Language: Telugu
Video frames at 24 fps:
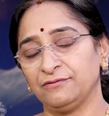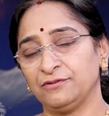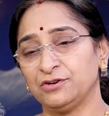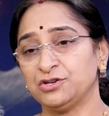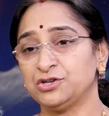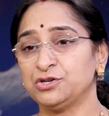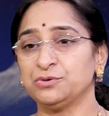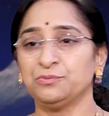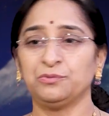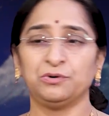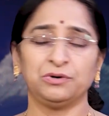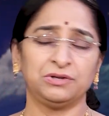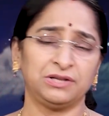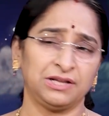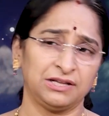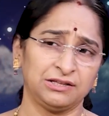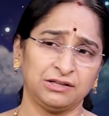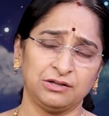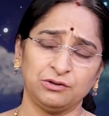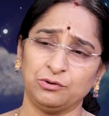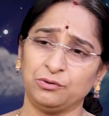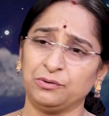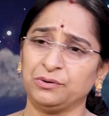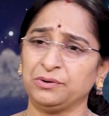విష్ణుమూర్తి
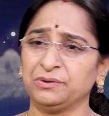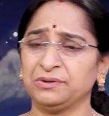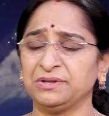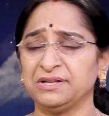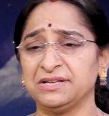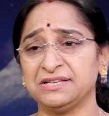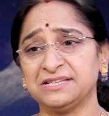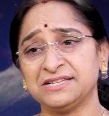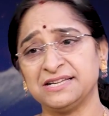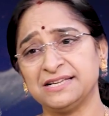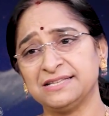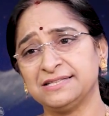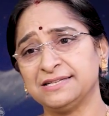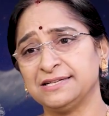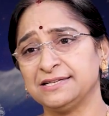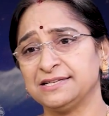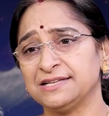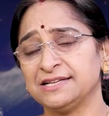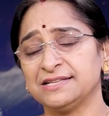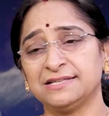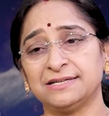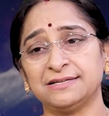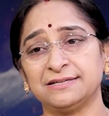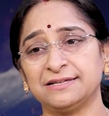అతనితో యుద్ధం చేసి
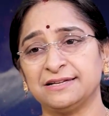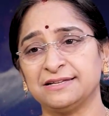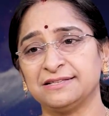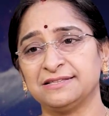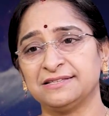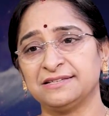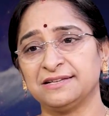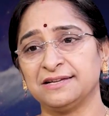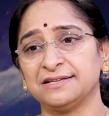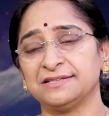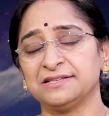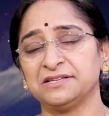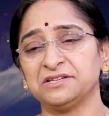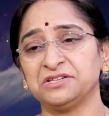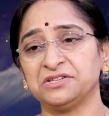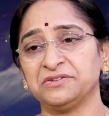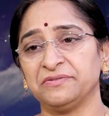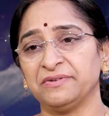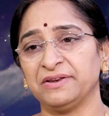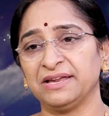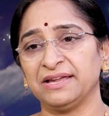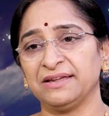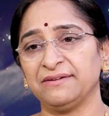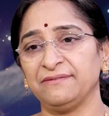చేసి చేసి చేసి
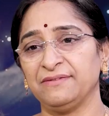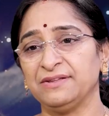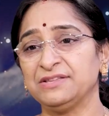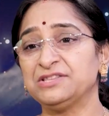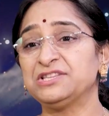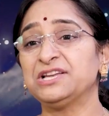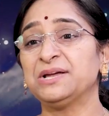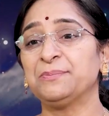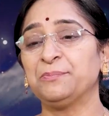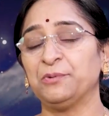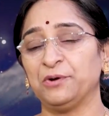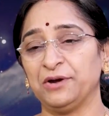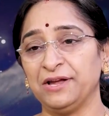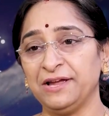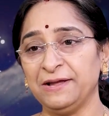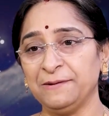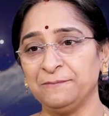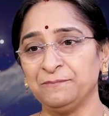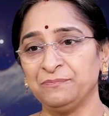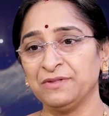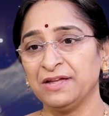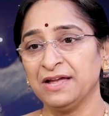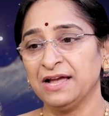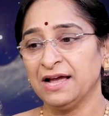చివరికి విసిగిపోయి
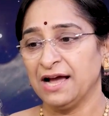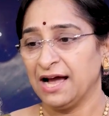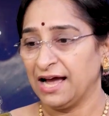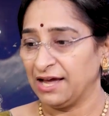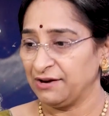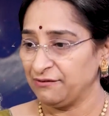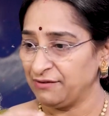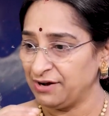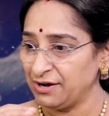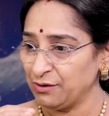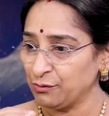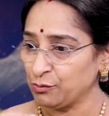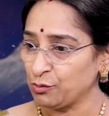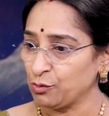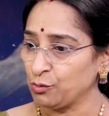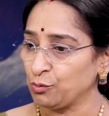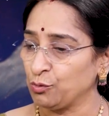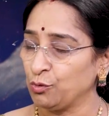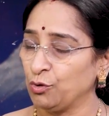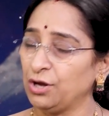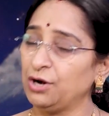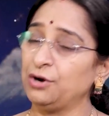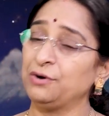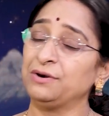ఆయన వెళ్ళి ఒక
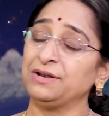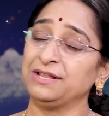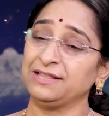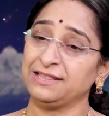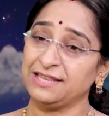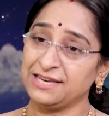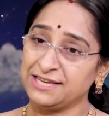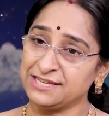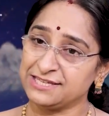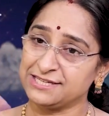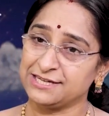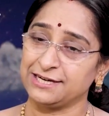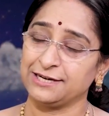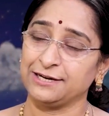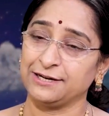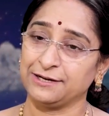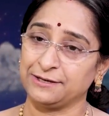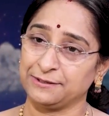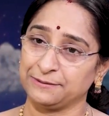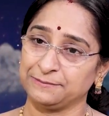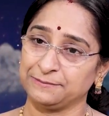గుహలో నిద్రించాడట